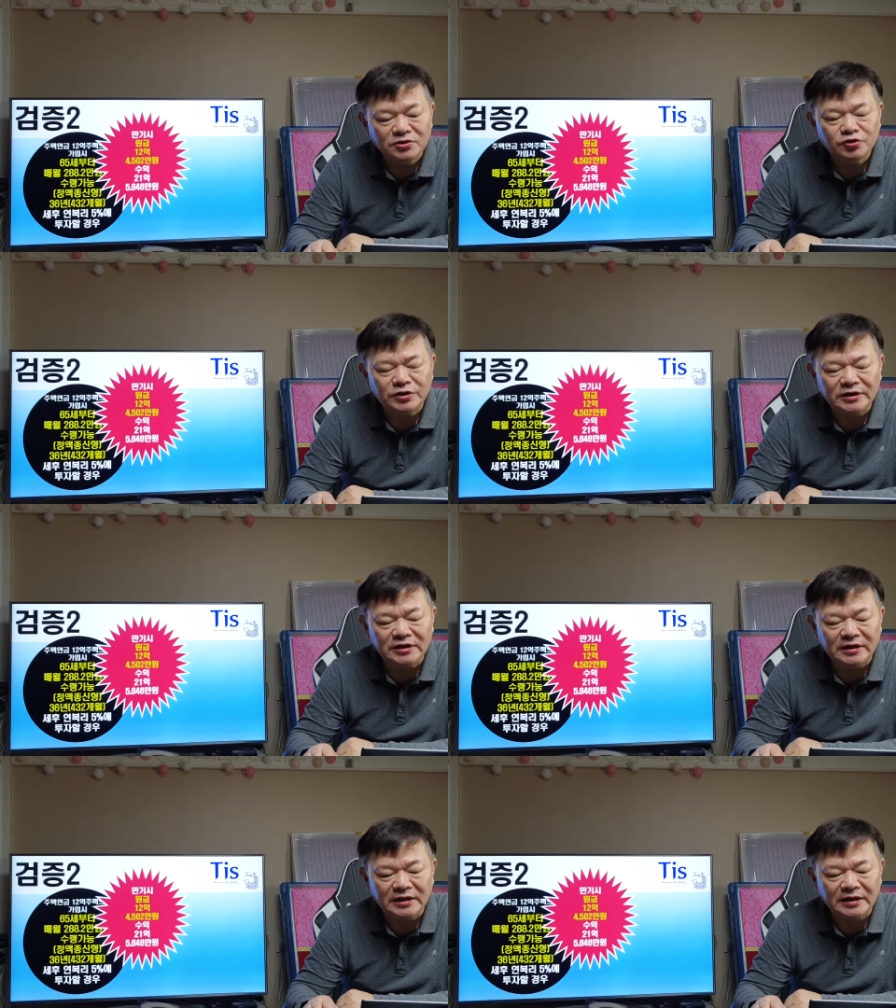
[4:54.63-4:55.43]

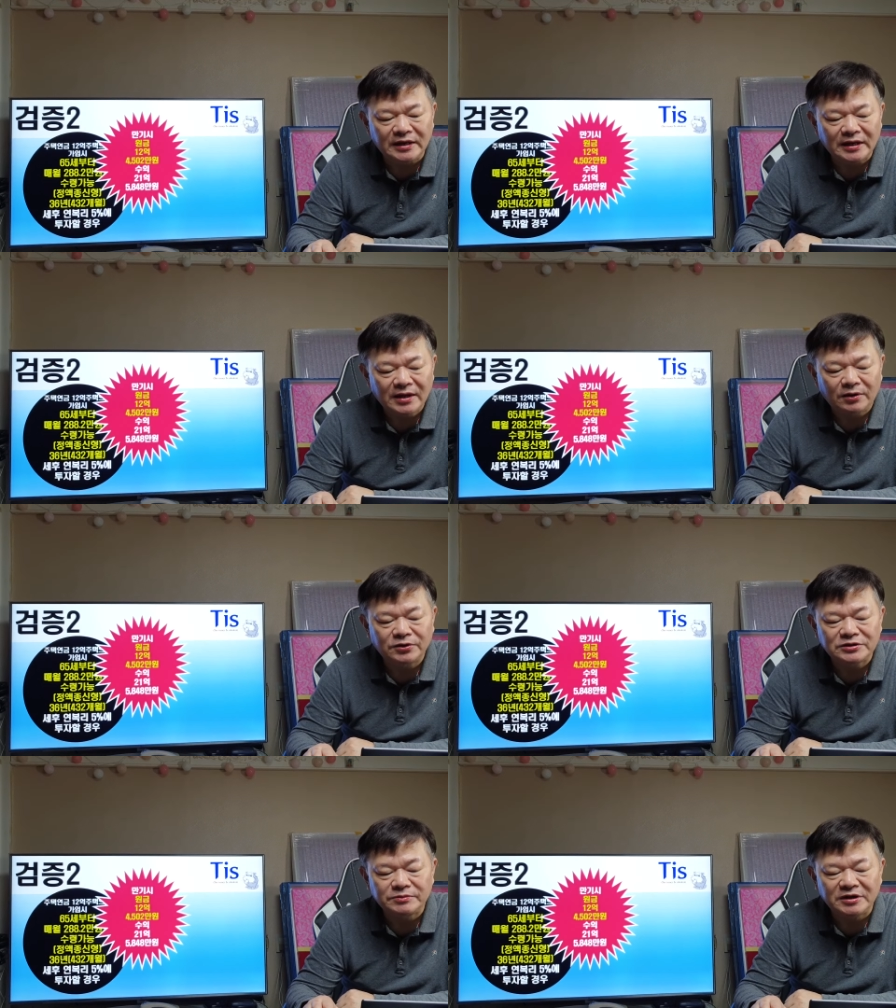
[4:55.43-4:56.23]
수익이
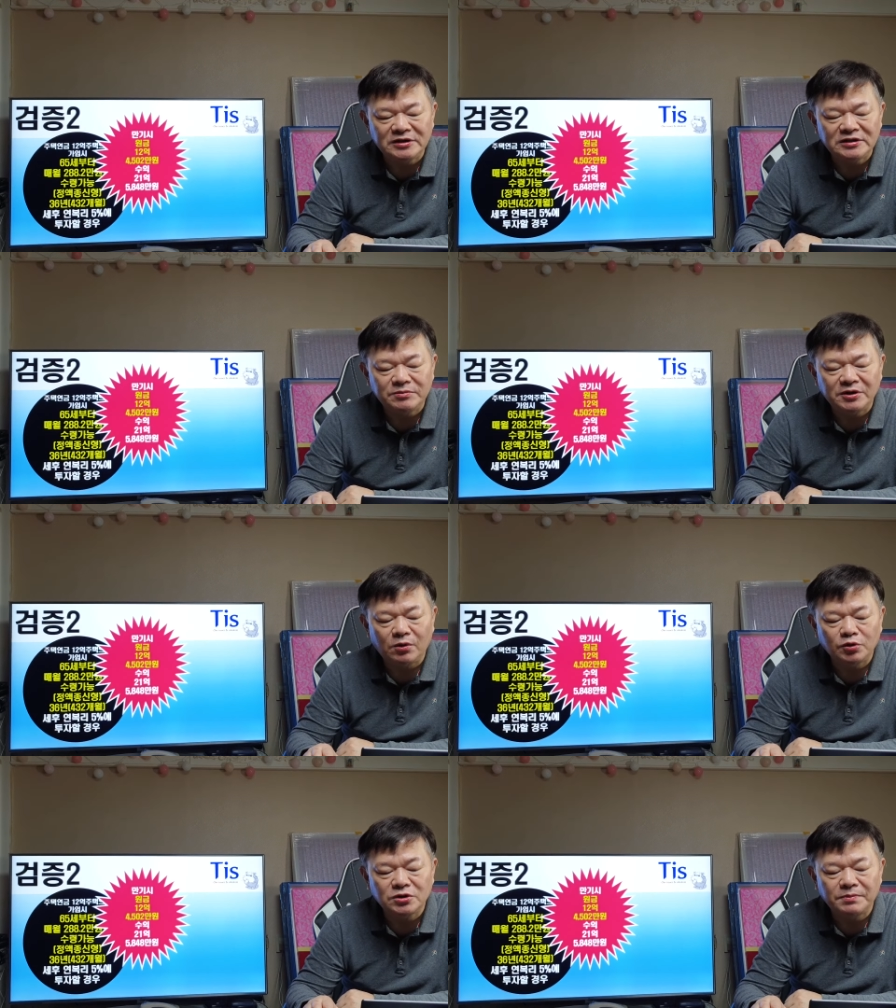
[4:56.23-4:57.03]
어떻습니까?
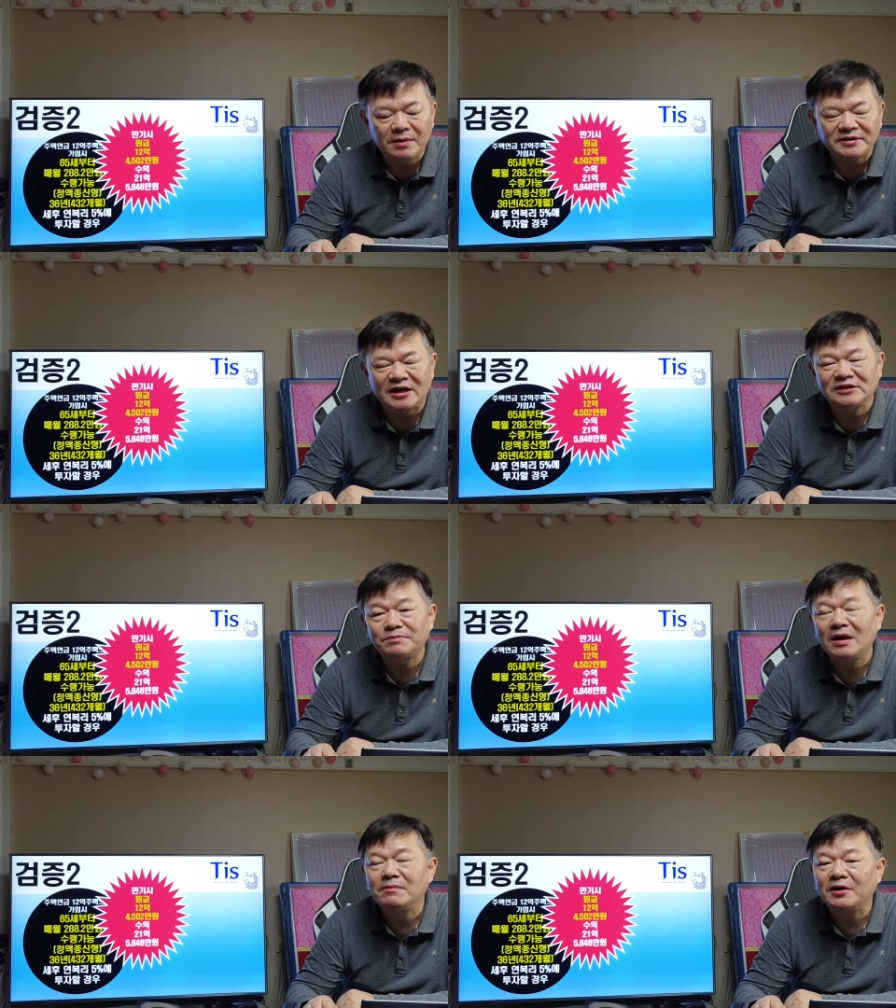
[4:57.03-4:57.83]
21억
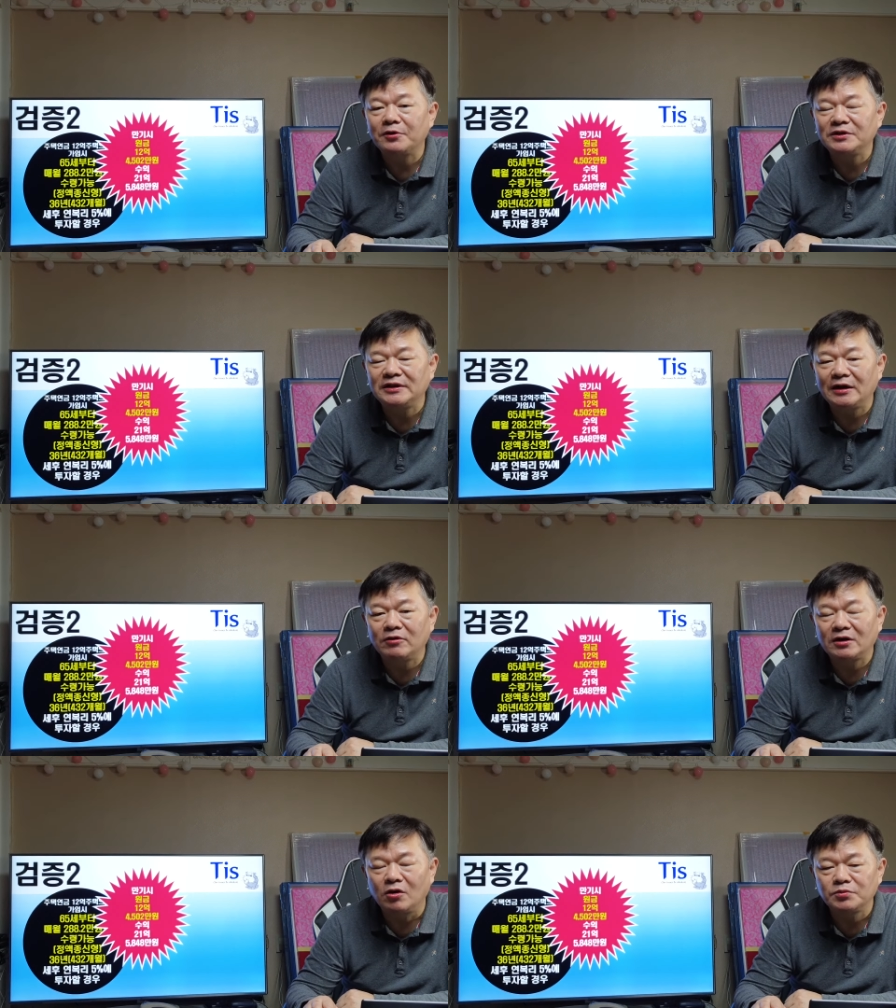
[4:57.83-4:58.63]
5,848만
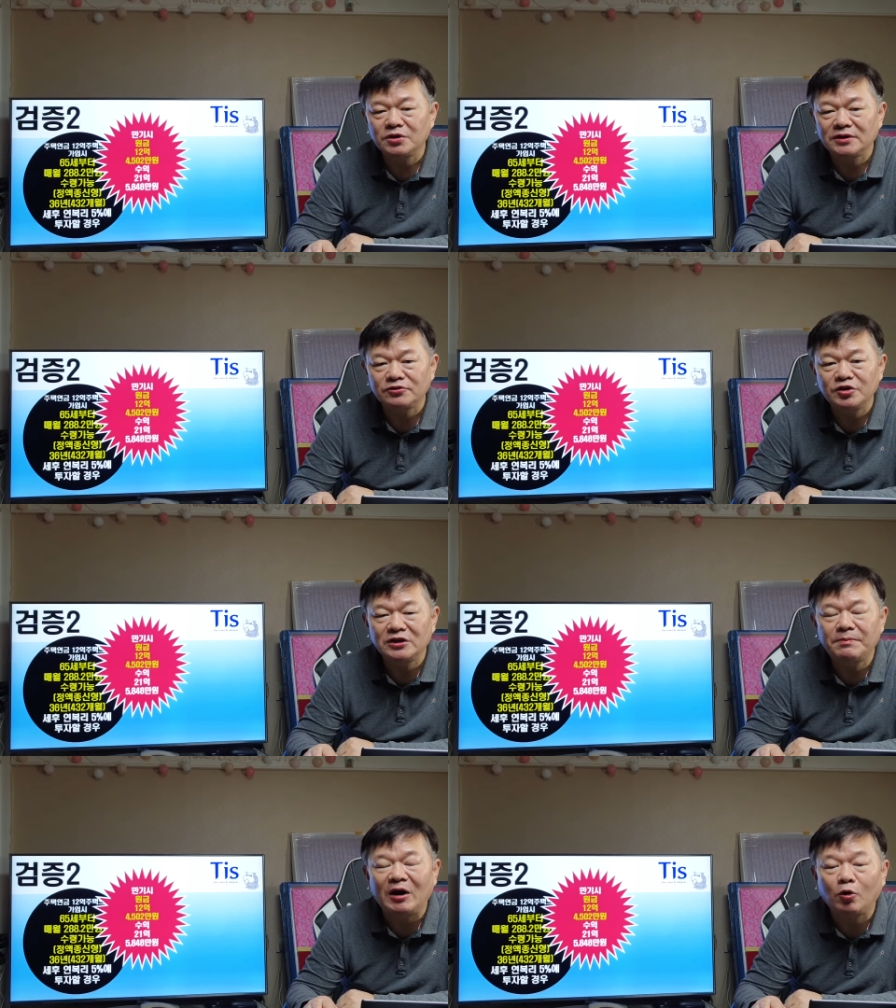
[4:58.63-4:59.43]
원이라고 하는 엄청난
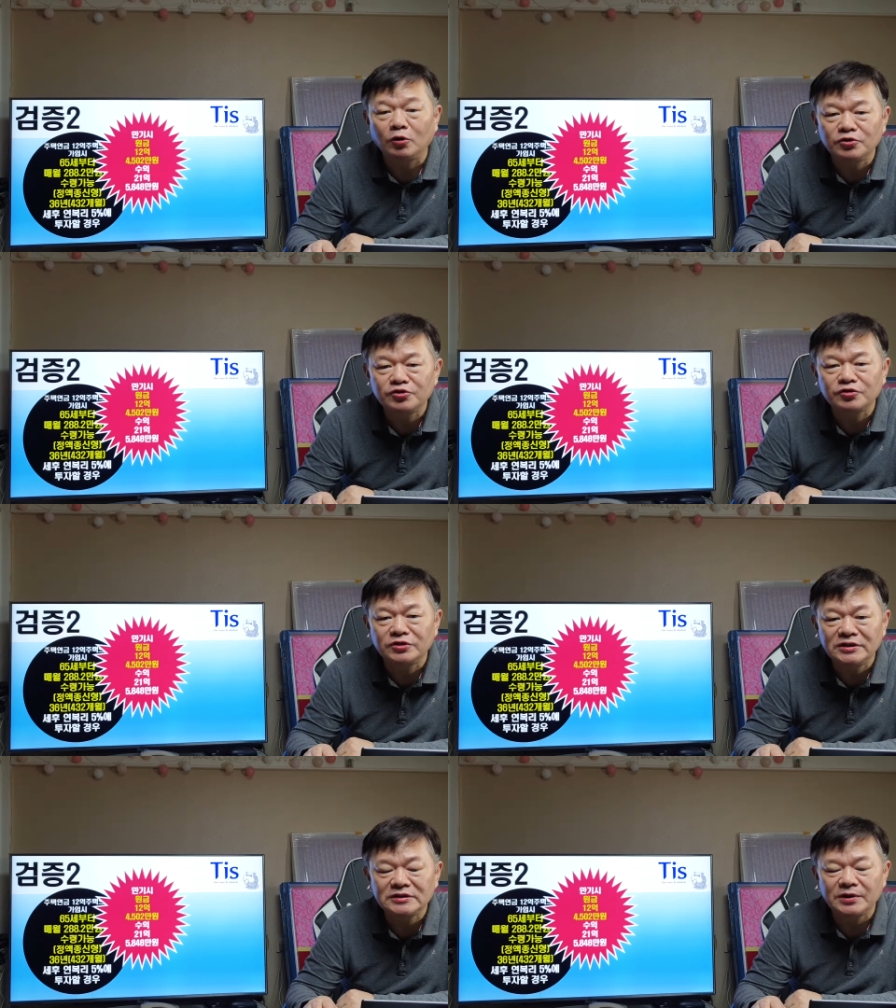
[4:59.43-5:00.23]
수익을 거둘
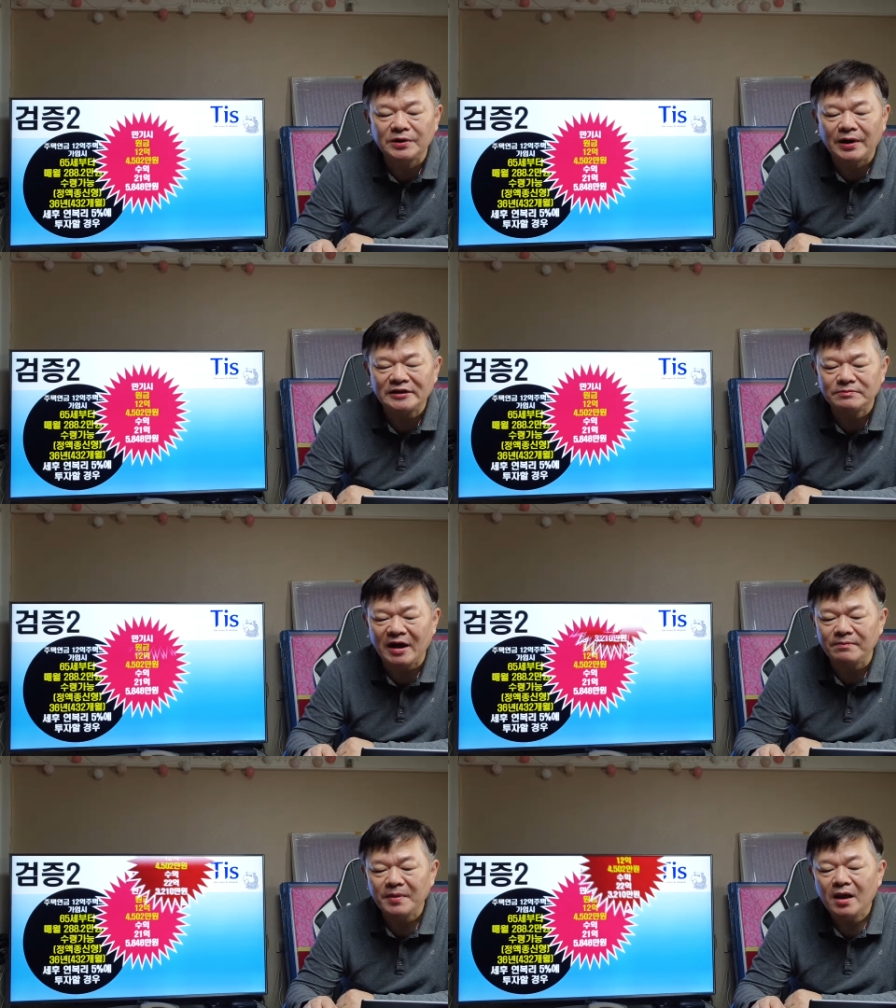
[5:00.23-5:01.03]
수는 있어요.
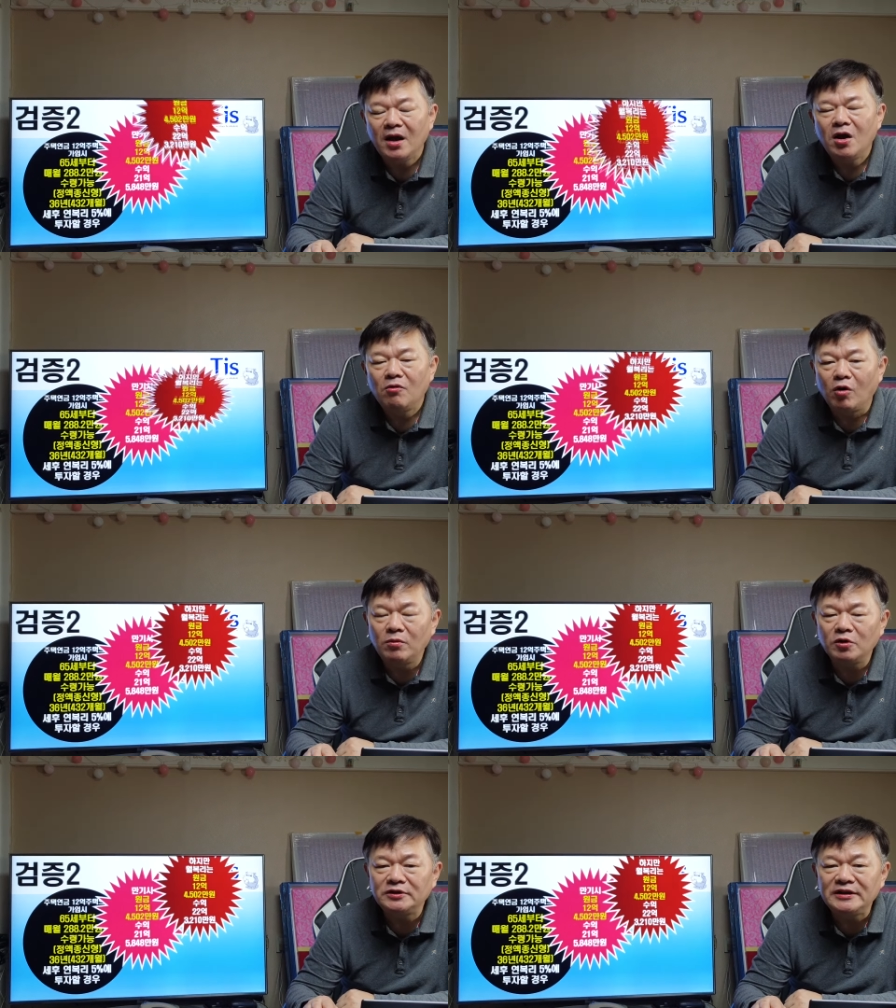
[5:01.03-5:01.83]
하지만
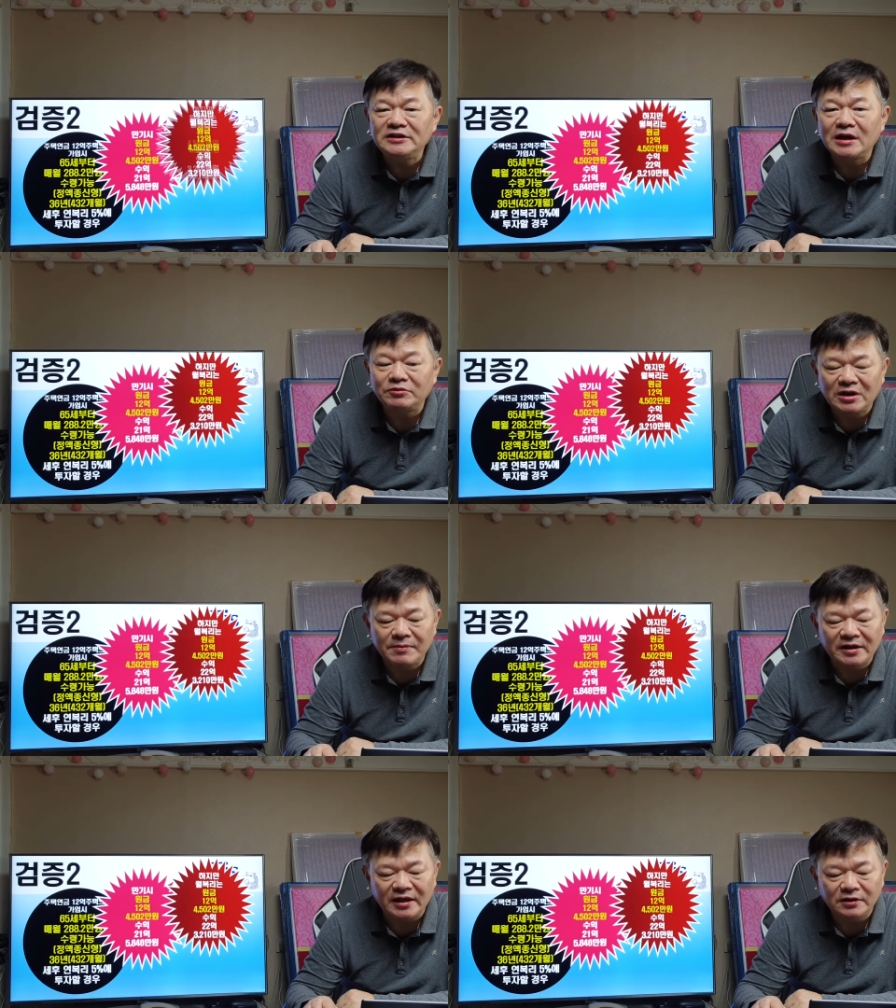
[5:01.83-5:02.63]
월복리 이자
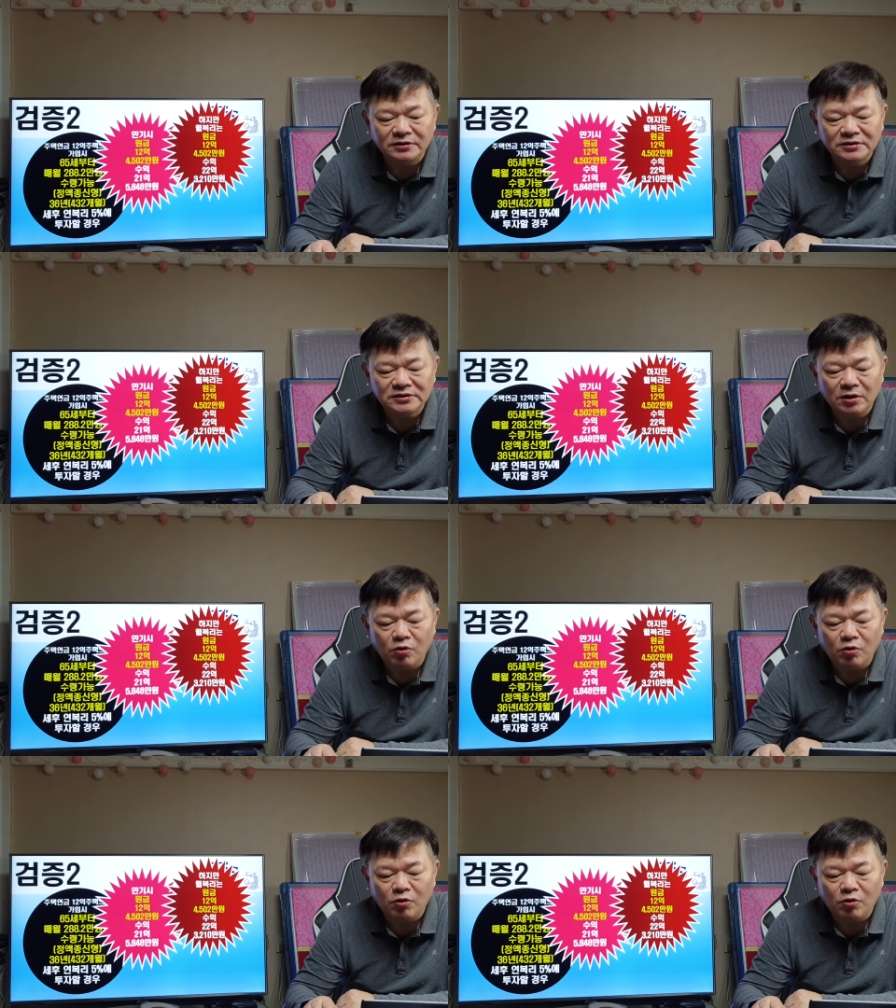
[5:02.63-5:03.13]
부담해야 되는 것은요.